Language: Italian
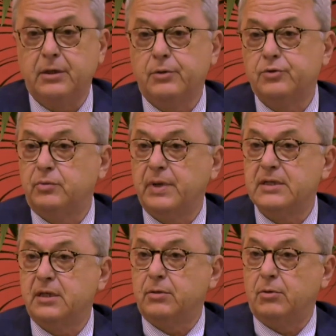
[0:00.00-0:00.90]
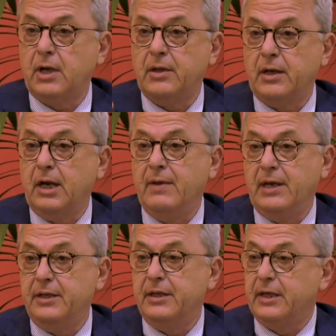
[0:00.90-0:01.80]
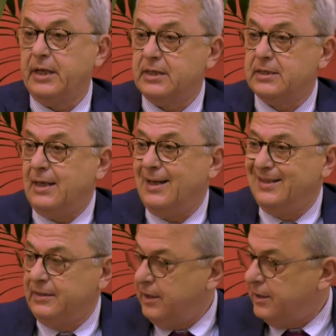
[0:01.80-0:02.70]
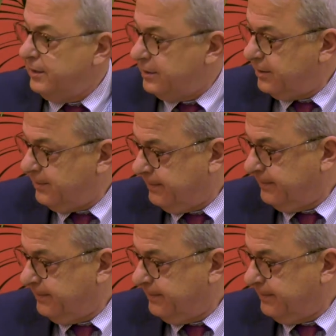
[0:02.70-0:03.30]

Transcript: il nostro Paese è tornato ai livelli di ricchezza ante-crisi.